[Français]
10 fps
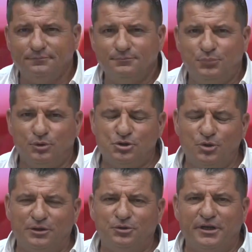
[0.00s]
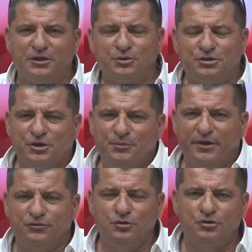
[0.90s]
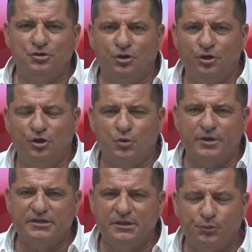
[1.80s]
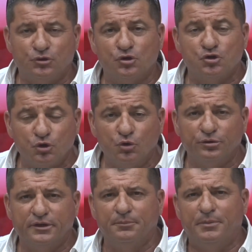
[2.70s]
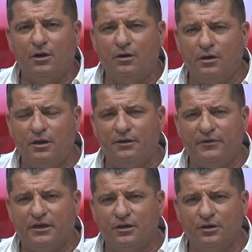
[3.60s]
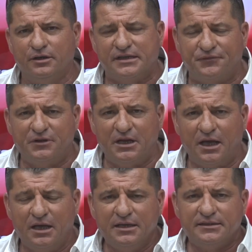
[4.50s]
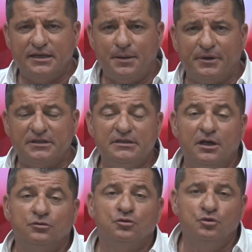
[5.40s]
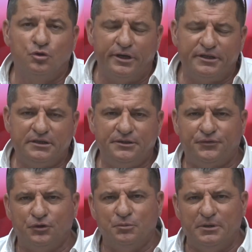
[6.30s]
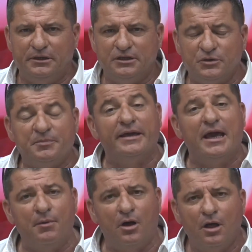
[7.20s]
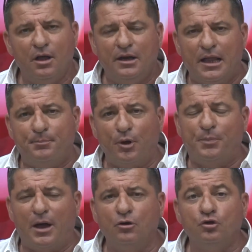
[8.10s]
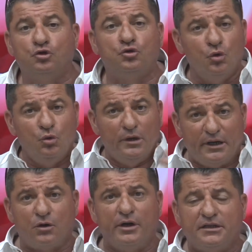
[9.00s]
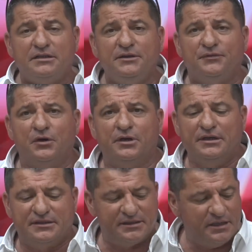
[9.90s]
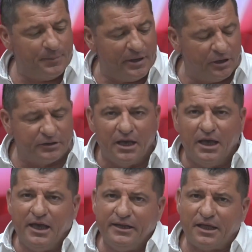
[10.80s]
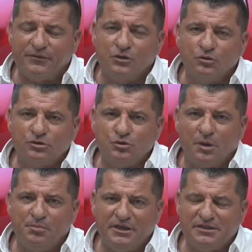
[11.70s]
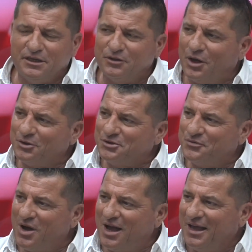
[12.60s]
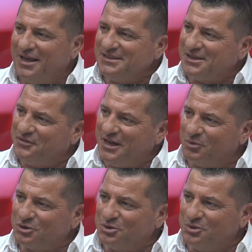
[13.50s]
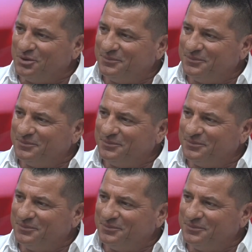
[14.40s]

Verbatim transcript: Bonjour à toutes et à tous, bienvenue sur Quasi euh, pour ce second temps de parole avec euh, Safina, c'est la présidente du collectif 2018, mais également la porte-parole de tous les collectifs euh, ici à Mayotte. Elle est avec nous, c'est toujours un plaisir de la recevoir. Safina, bonjour.